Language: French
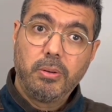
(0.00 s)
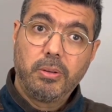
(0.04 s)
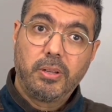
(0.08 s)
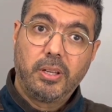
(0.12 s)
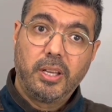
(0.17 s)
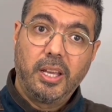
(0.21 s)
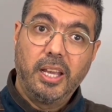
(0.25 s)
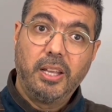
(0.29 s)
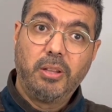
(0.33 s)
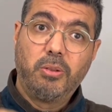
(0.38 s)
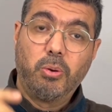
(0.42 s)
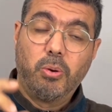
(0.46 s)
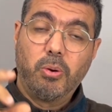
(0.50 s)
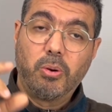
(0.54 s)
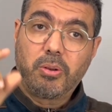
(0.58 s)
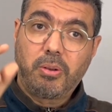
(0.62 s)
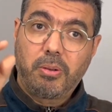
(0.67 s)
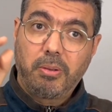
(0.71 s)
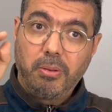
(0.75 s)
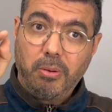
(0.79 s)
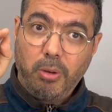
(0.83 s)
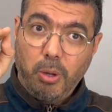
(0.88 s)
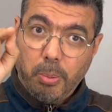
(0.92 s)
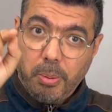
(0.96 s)
et donc
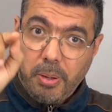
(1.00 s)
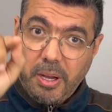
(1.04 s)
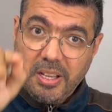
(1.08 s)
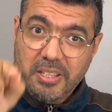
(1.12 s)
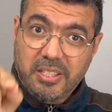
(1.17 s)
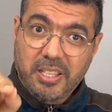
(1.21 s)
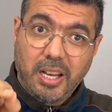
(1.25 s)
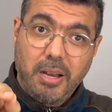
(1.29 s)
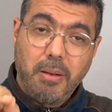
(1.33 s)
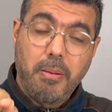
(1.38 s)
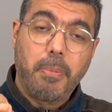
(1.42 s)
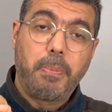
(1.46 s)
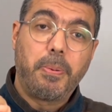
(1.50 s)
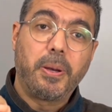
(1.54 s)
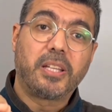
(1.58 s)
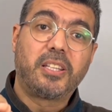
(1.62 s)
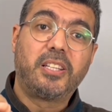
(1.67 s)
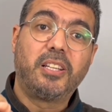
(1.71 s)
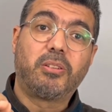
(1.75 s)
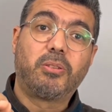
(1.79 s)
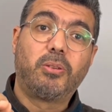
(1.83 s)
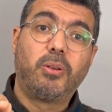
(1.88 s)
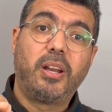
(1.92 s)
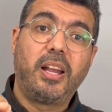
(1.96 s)
le roi à
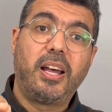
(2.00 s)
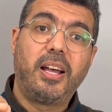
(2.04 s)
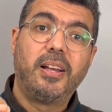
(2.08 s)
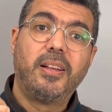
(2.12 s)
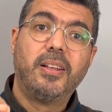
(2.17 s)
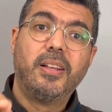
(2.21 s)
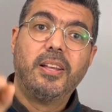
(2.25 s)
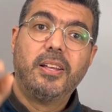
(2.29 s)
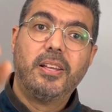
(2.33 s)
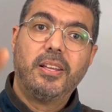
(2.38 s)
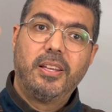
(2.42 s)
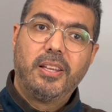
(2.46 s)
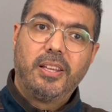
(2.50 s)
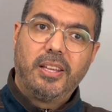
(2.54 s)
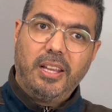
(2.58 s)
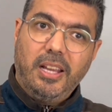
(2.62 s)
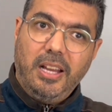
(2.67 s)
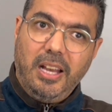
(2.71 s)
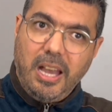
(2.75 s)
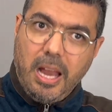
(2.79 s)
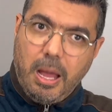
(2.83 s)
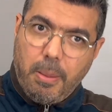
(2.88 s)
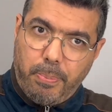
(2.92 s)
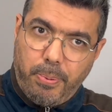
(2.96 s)
partir de là
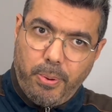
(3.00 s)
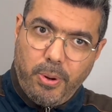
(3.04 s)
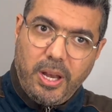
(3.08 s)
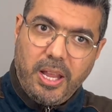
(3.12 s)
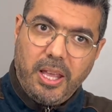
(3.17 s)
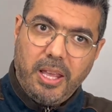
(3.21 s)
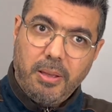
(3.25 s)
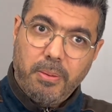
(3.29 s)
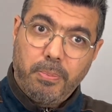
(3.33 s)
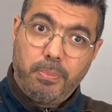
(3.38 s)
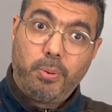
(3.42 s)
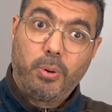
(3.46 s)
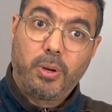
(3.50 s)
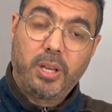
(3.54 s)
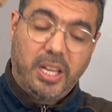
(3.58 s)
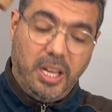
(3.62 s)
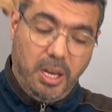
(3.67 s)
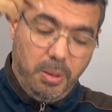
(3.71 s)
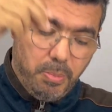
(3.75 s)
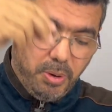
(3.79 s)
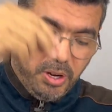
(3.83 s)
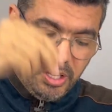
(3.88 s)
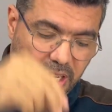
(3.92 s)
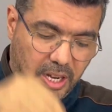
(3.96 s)
il l'appelait pour qu'il
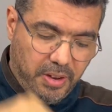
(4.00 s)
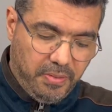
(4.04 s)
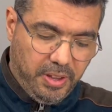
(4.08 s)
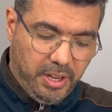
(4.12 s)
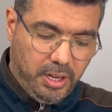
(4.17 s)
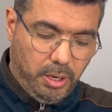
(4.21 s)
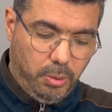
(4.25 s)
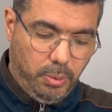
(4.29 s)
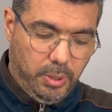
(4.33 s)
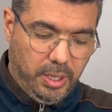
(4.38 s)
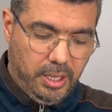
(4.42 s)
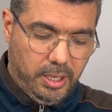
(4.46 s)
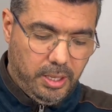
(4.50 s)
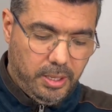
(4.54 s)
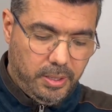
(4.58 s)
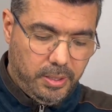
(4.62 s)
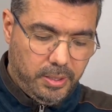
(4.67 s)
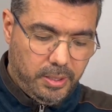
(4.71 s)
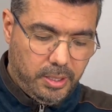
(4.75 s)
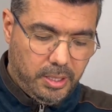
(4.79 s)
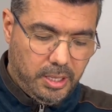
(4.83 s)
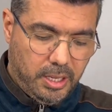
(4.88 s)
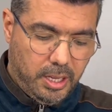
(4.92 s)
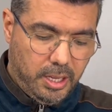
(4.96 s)
mange avec lui
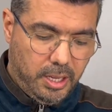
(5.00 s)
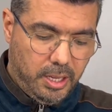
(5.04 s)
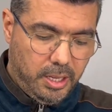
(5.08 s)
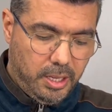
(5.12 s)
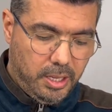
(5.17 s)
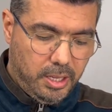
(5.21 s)
hein.